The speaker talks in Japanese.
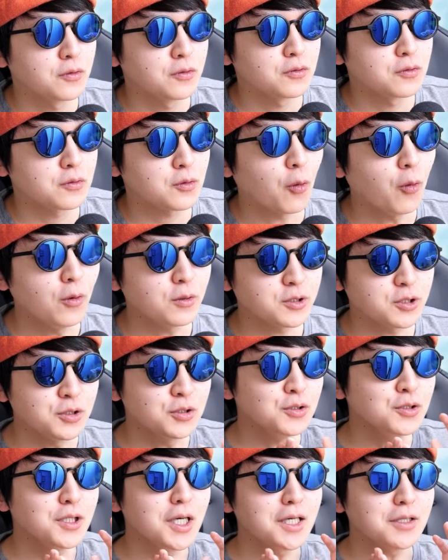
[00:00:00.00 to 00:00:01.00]
こ
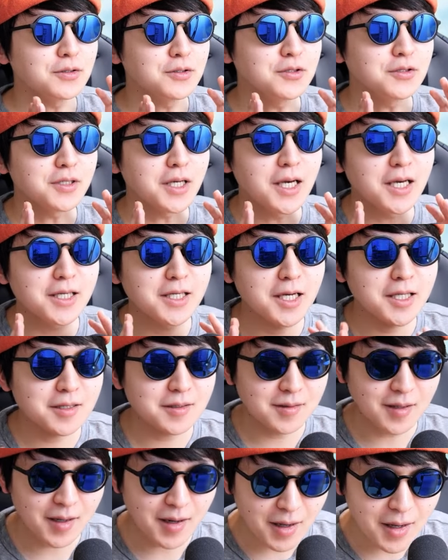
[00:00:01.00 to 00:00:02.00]
中学受験やっ
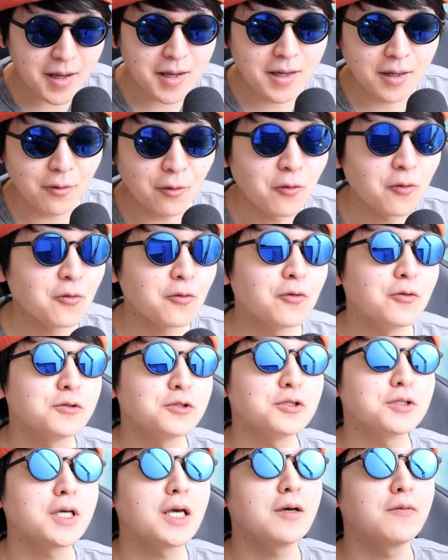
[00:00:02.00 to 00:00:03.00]
たら高校
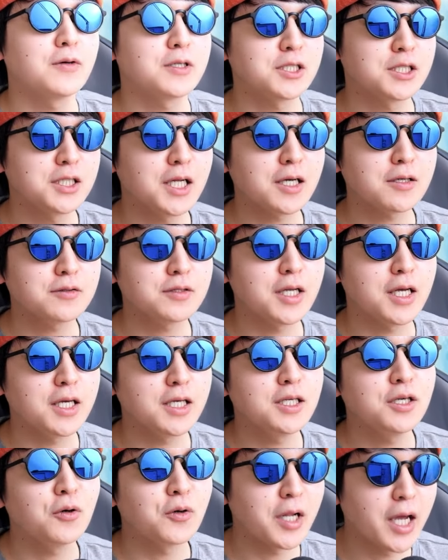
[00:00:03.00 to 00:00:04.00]
受験はしなくて
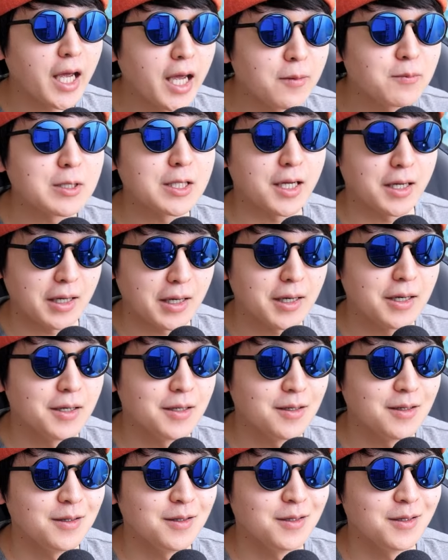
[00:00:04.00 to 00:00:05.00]
いいよねみたいな
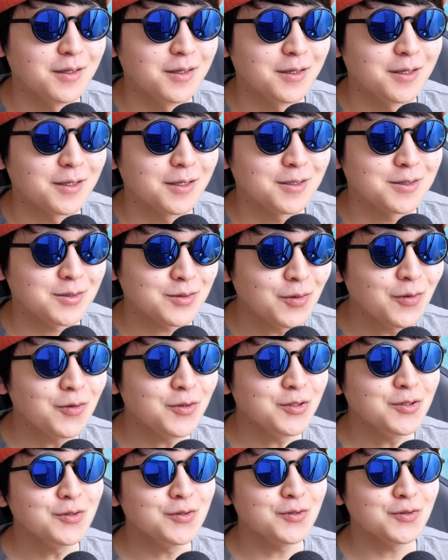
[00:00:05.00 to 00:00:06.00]
そう
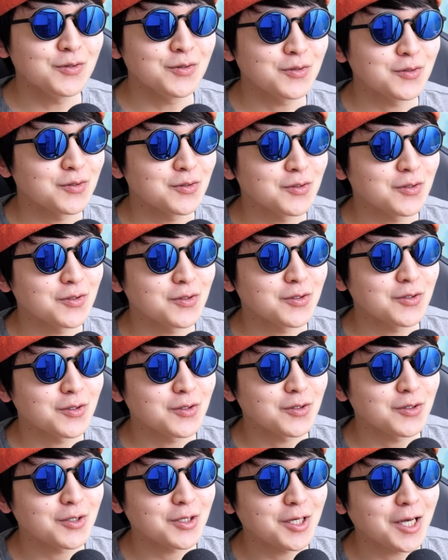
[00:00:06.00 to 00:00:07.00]
いう考
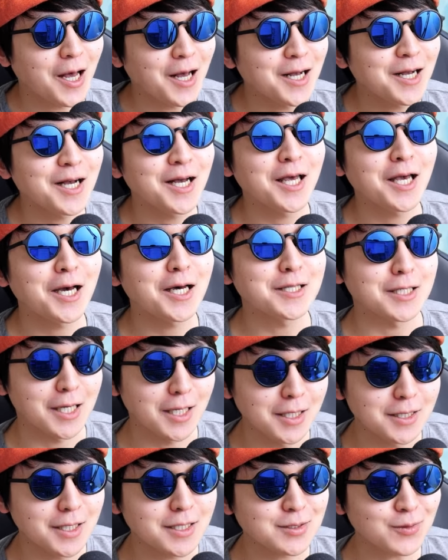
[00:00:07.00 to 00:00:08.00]
え
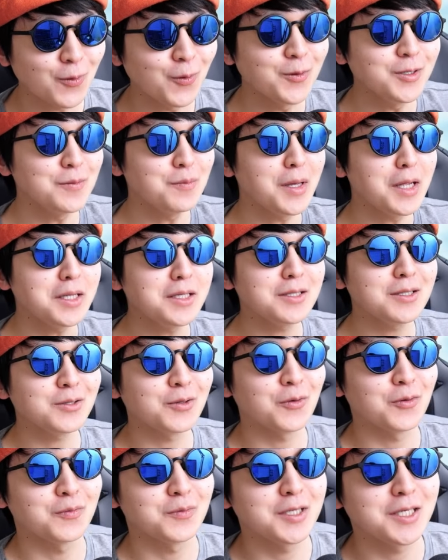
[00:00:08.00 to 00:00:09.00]
方だそこに
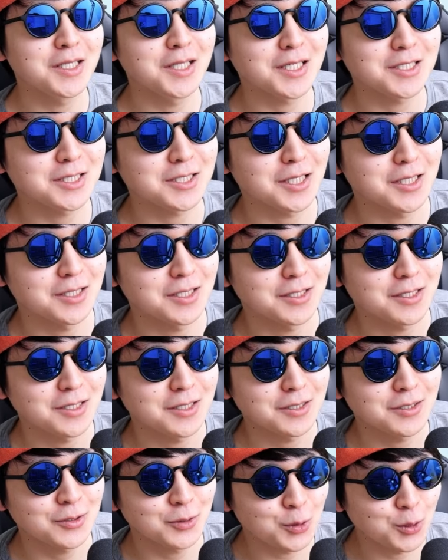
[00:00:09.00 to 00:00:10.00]
メリットを見いだしたり
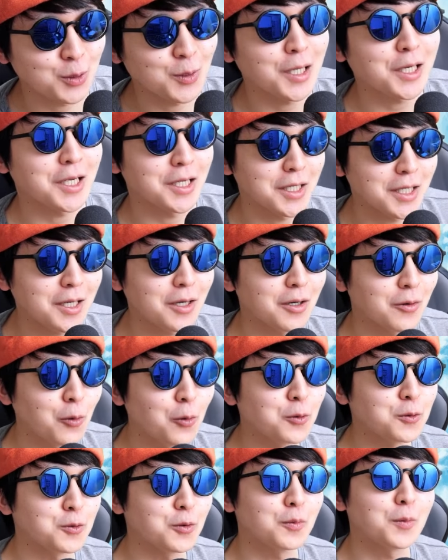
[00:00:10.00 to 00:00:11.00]
するわけね
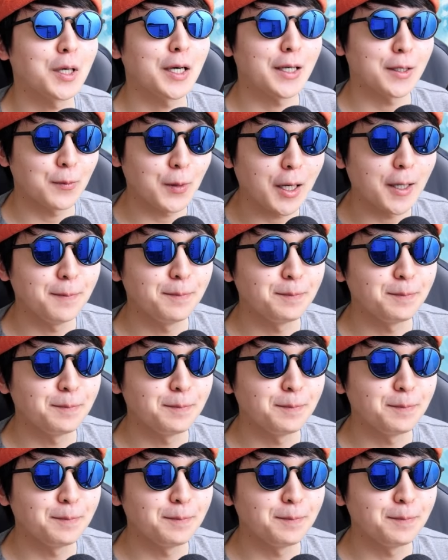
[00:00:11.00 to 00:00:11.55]
多くの場合は。